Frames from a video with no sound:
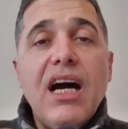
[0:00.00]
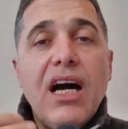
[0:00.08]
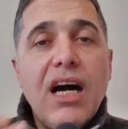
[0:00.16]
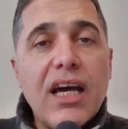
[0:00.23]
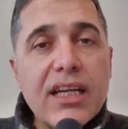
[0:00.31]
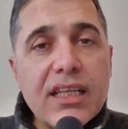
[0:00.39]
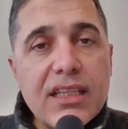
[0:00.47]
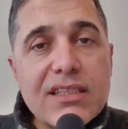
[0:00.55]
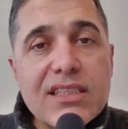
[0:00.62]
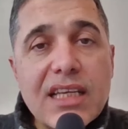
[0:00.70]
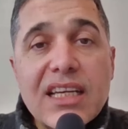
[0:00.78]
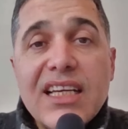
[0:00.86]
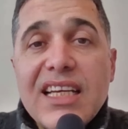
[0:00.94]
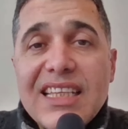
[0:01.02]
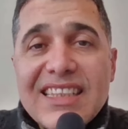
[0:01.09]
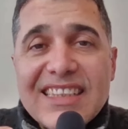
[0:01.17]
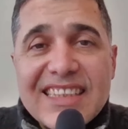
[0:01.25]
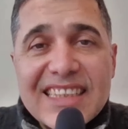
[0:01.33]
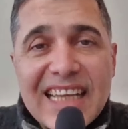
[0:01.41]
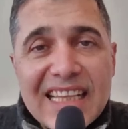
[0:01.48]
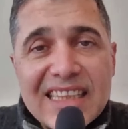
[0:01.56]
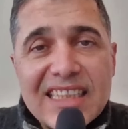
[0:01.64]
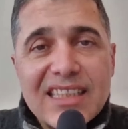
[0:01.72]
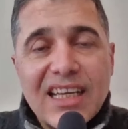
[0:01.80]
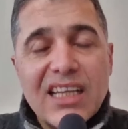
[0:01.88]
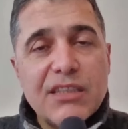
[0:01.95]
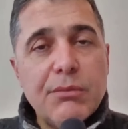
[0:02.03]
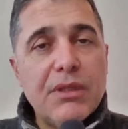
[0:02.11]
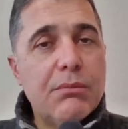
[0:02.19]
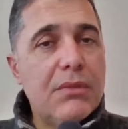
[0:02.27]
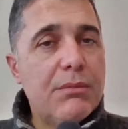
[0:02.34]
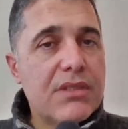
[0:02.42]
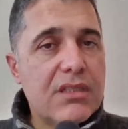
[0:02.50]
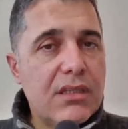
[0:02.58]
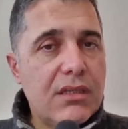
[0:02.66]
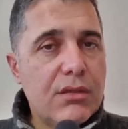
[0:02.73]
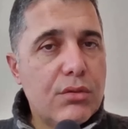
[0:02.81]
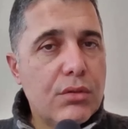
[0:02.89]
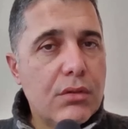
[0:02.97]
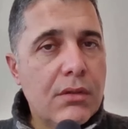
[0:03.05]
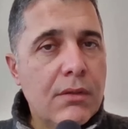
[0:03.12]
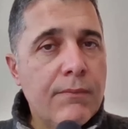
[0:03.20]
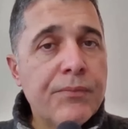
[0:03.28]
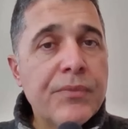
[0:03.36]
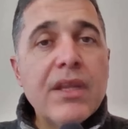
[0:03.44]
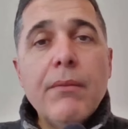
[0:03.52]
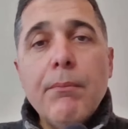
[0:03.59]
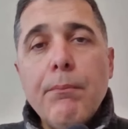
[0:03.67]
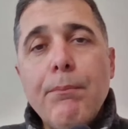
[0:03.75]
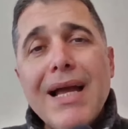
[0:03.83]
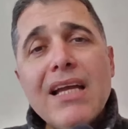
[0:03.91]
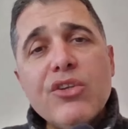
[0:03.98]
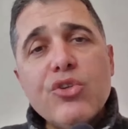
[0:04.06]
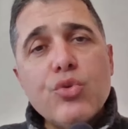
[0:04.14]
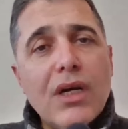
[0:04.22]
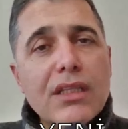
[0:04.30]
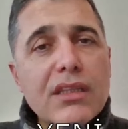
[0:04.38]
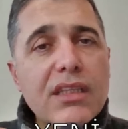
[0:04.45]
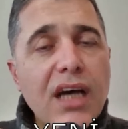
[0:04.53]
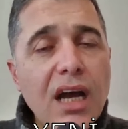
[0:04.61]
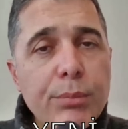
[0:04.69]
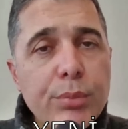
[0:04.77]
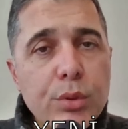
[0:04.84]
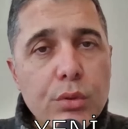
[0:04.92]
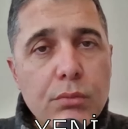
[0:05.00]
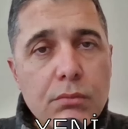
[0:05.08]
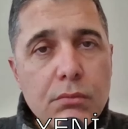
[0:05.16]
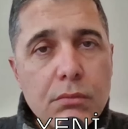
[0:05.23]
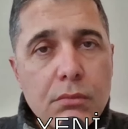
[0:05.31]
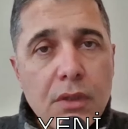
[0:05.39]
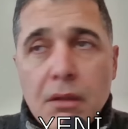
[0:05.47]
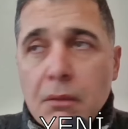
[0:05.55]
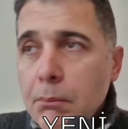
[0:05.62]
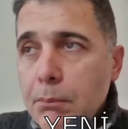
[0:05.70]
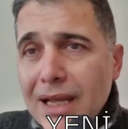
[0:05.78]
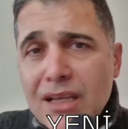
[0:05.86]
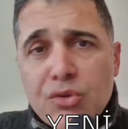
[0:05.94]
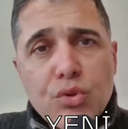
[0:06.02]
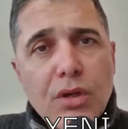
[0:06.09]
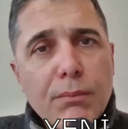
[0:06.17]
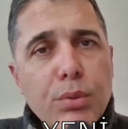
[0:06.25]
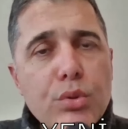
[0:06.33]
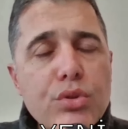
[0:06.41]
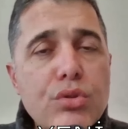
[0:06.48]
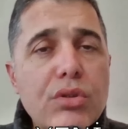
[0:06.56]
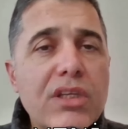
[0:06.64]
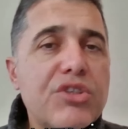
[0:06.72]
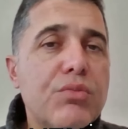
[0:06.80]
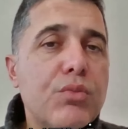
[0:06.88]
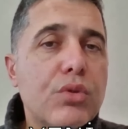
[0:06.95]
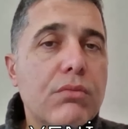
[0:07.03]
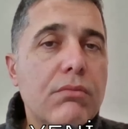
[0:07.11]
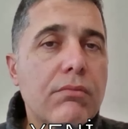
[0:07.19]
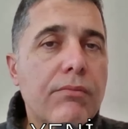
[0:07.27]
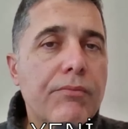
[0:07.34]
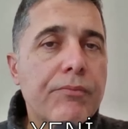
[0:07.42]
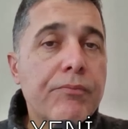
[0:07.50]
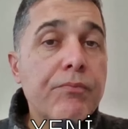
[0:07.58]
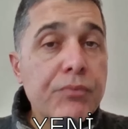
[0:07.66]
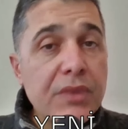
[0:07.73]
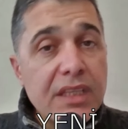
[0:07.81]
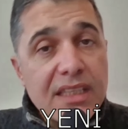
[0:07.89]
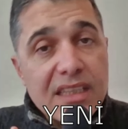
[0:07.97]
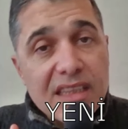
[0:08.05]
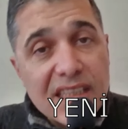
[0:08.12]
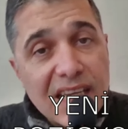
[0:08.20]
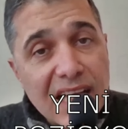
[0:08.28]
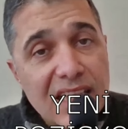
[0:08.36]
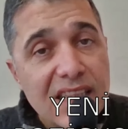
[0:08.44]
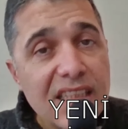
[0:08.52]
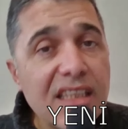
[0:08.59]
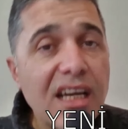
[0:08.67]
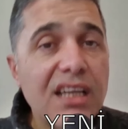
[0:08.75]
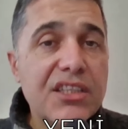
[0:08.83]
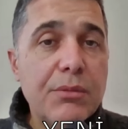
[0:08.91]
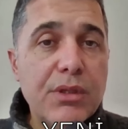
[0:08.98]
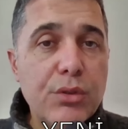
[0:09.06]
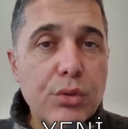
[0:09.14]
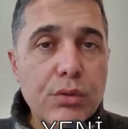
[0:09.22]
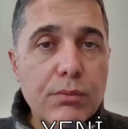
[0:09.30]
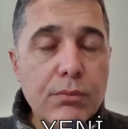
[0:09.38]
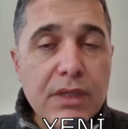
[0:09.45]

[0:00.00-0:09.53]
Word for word: arkadaşlar trendi takip etmemiz gerekiyor. Ben şu an ne yapıyorum? Ben şu an pozisyon açmıyorum. Trendi takip ediyorum.